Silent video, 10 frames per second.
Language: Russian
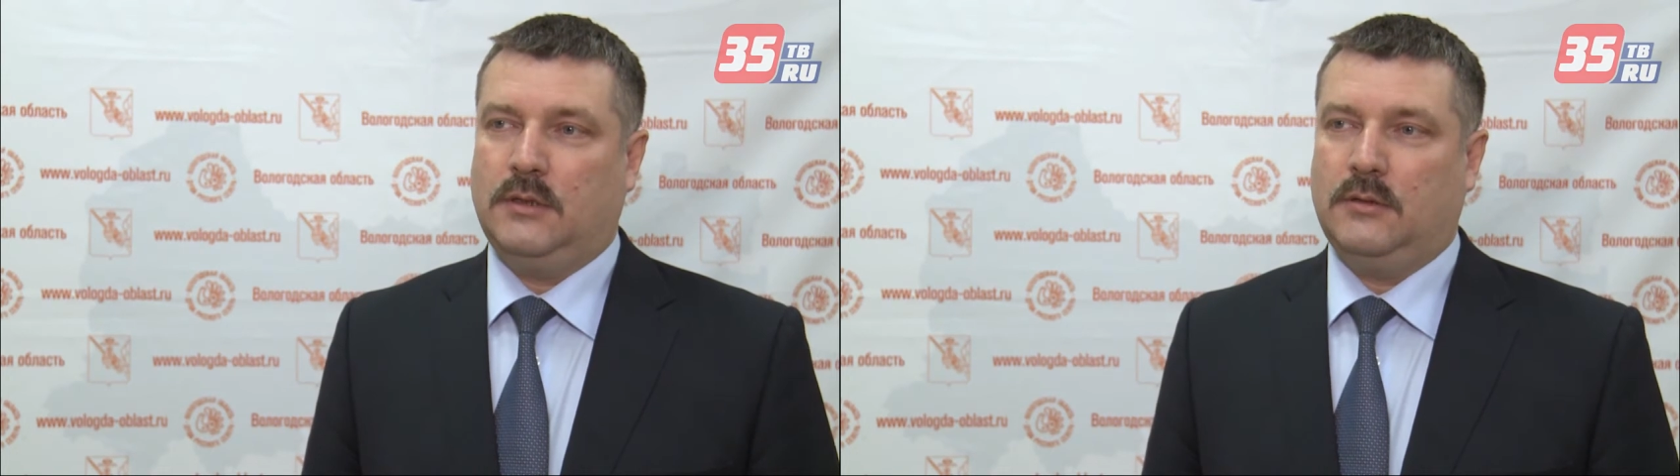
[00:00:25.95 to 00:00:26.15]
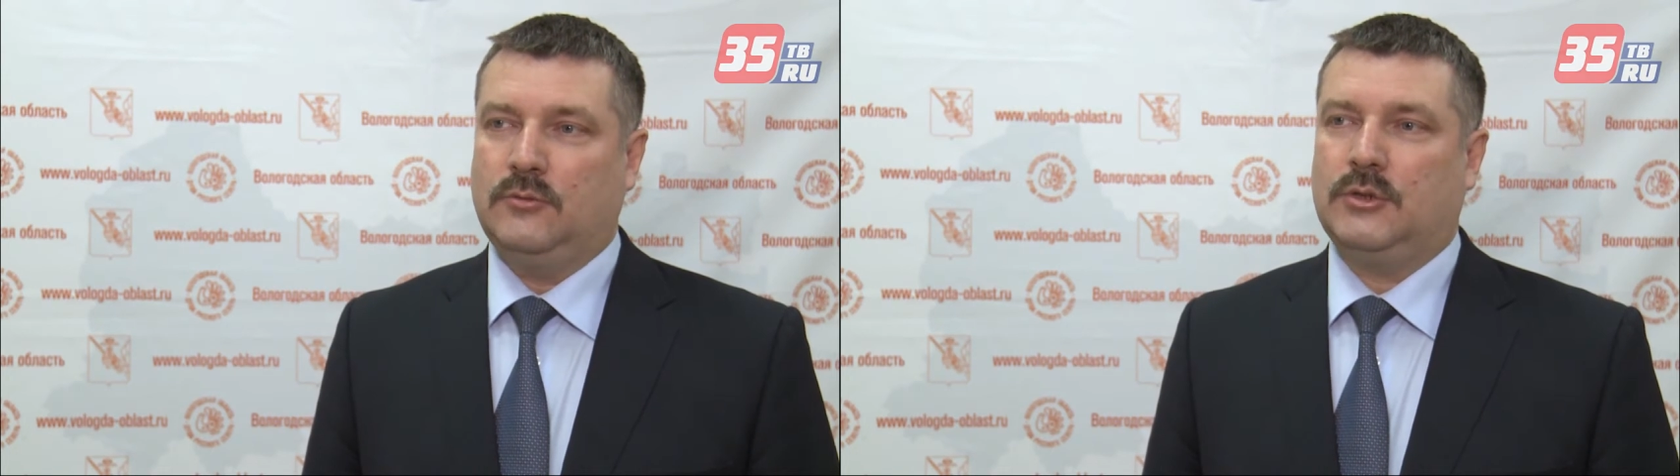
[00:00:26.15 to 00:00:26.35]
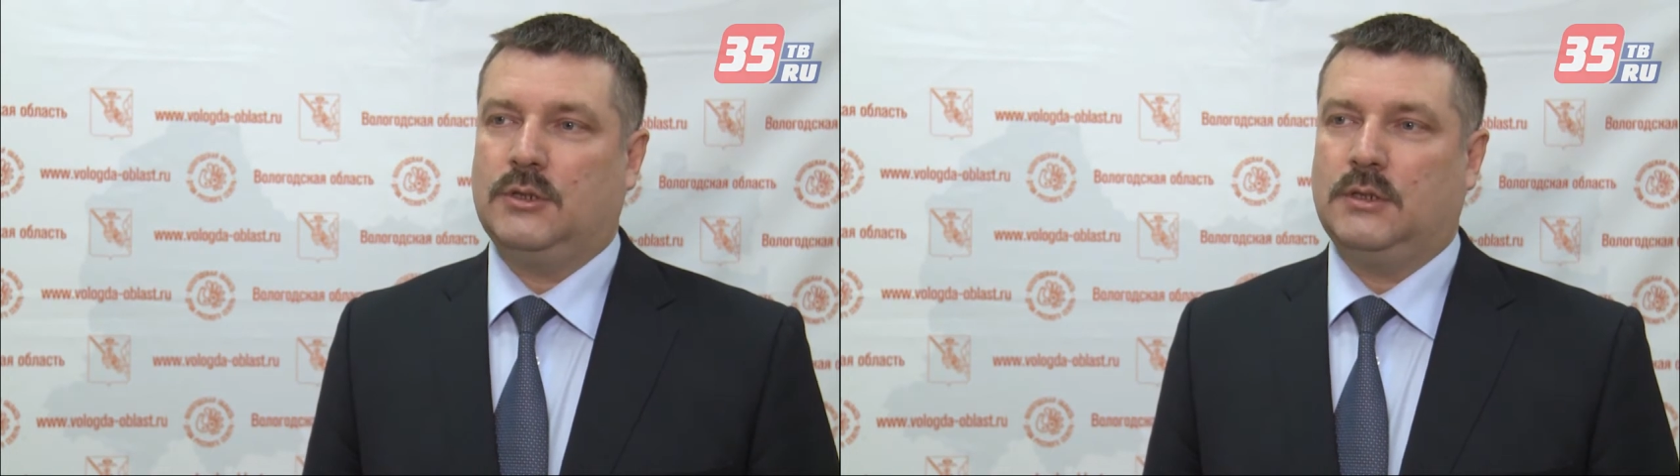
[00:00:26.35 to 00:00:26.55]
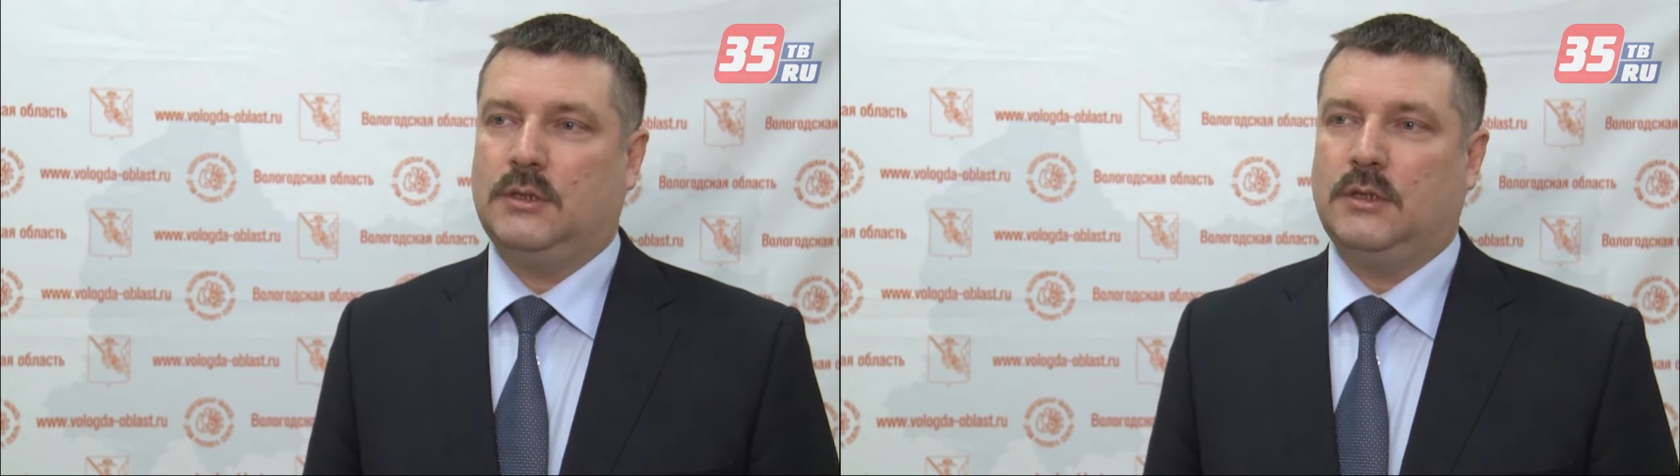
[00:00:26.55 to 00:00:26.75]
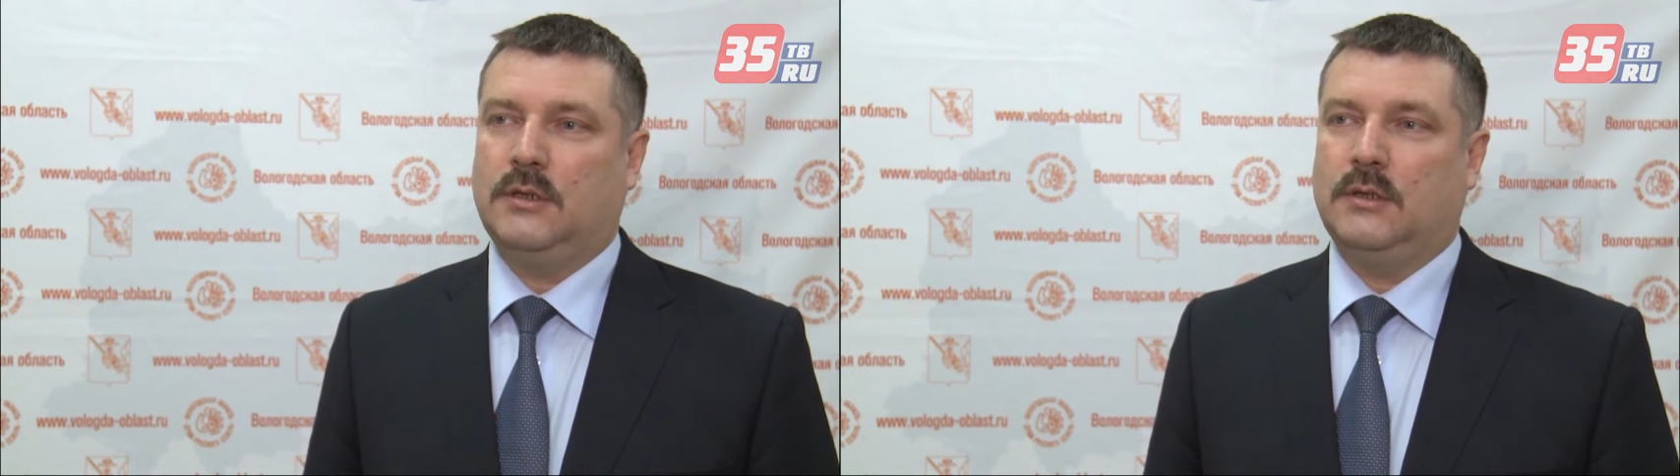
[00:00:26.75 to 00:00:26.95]
лучших
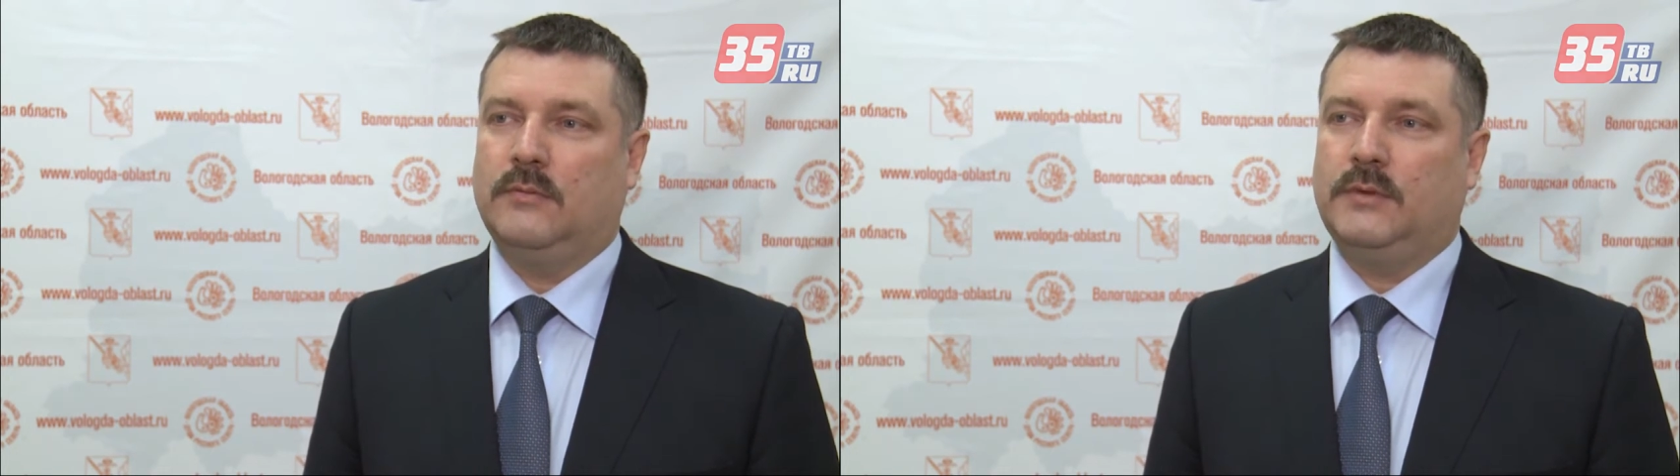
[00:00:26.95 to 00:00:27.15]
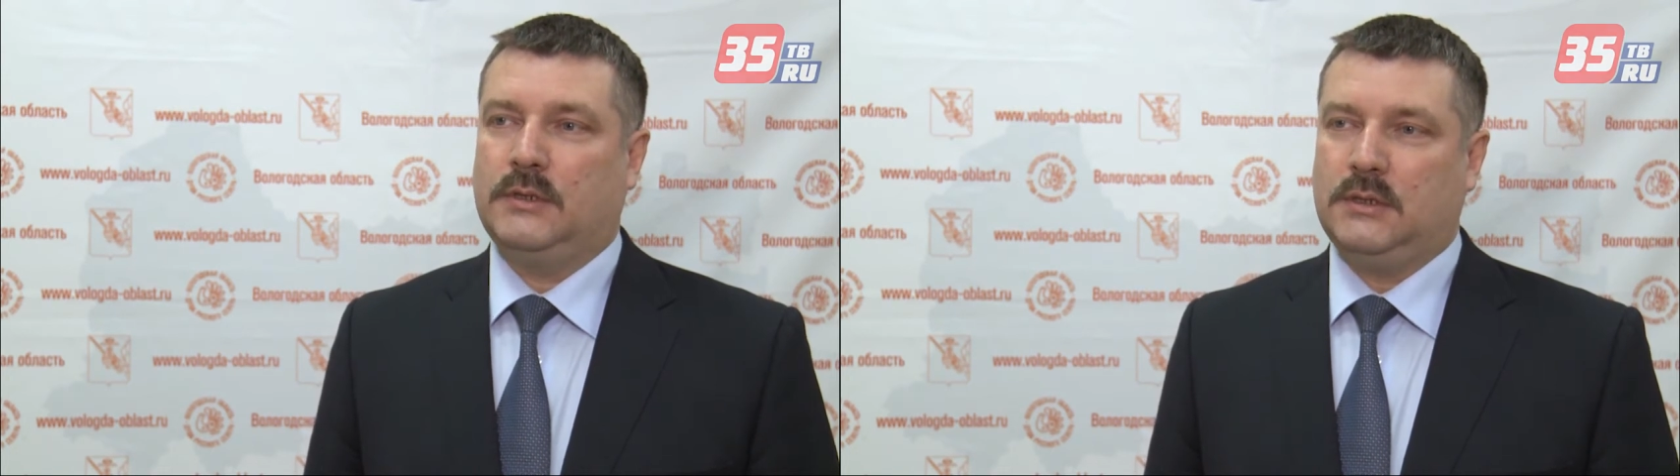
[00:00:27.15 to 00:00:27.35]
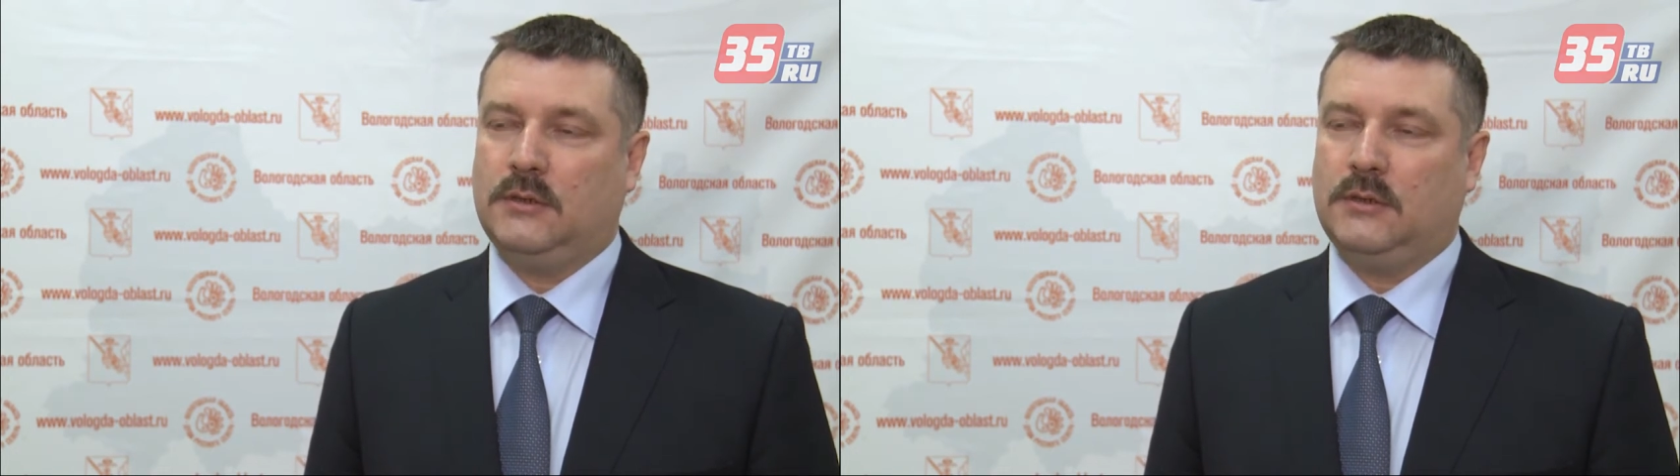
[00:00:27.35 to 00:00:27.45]
МФЦ,